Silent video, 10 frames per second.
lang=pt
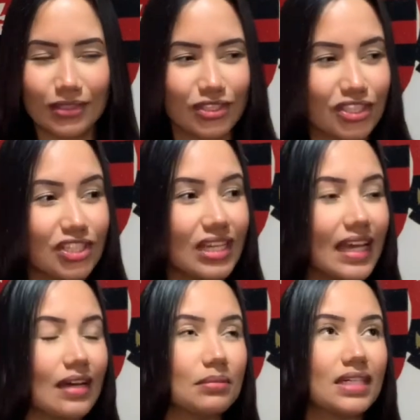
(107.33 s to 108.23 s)
A gente
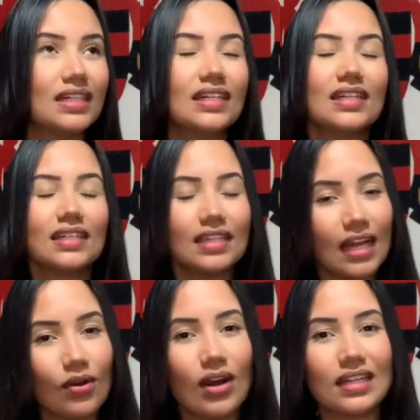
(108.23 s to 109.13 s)
lembra que
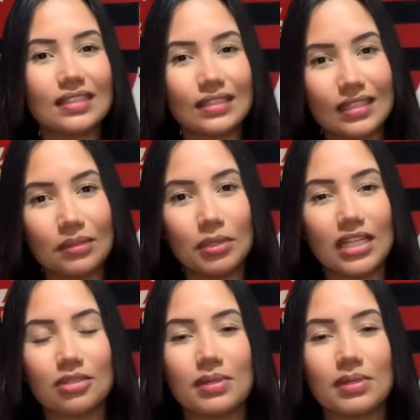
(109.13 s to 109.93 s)
agora no Campeonato